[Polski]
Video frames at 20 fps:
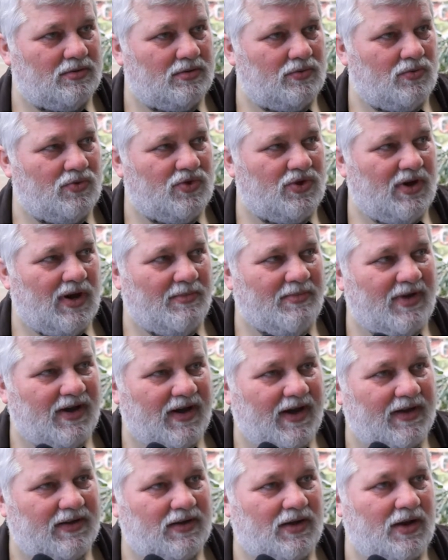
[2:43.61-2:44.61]
udzielamy
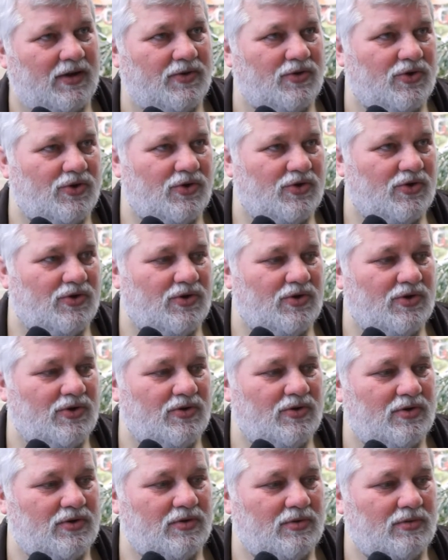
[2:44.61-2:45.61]
rad, jak
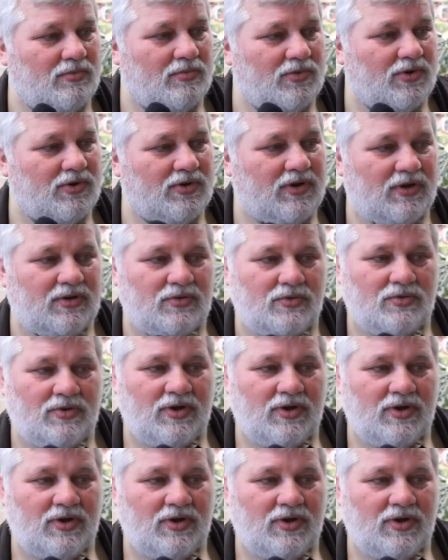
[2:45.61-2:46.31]
czyścić, bo nie,